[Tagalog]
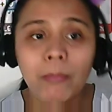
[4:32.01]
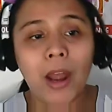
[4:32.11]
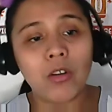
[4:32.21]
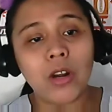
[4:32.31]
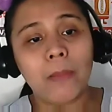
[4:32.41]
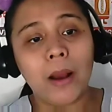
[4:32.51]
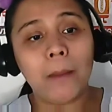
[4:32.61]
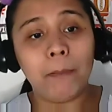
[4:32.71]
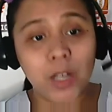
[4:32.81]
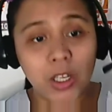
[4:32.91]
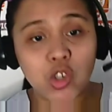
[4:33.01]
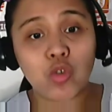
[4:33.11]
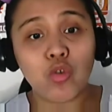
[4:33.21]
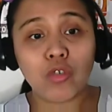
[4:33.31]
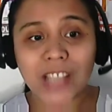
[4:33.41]
meron namang bridge
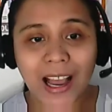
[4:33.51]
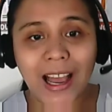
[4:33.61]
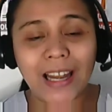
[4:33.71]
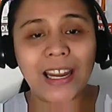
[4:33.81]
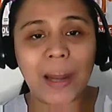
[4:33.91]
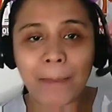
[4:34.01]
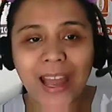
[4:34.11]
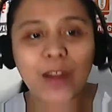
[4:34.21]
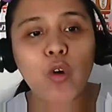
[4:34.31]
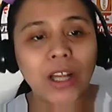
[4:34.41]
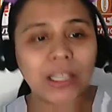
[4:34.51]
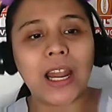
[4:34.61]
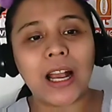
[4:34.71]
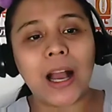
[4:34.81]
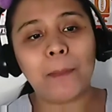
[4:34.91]
kung sakali na meron ka
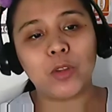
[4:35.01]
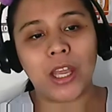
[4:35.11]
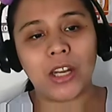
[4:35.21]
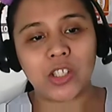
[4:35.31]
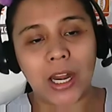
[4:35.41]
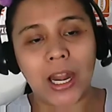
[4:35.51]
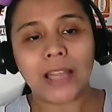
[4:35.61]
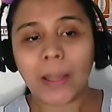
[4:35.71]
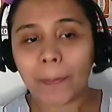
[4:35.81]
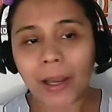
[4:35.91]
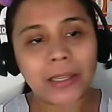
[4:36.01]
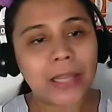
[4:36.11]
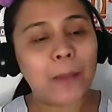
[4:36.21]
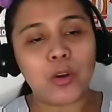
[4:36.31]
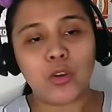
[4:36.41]
talagang potential at
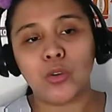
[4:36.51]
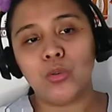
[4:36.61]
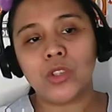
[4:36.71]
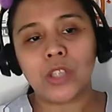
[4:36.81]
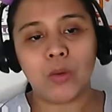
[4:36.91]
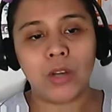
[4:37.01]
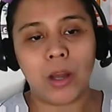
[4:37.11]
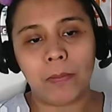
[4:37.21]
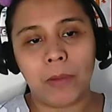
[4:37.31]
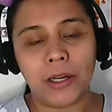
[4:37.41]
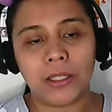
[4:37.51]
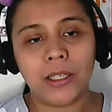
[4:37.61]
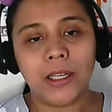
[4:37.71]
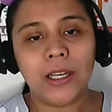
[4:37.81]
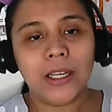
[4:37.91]
napakita mo yun dun sa unang part
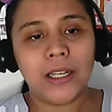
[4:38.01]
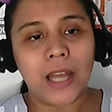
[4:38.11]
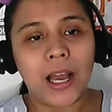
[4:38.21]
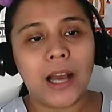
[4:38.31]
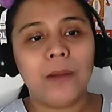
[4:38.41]
ng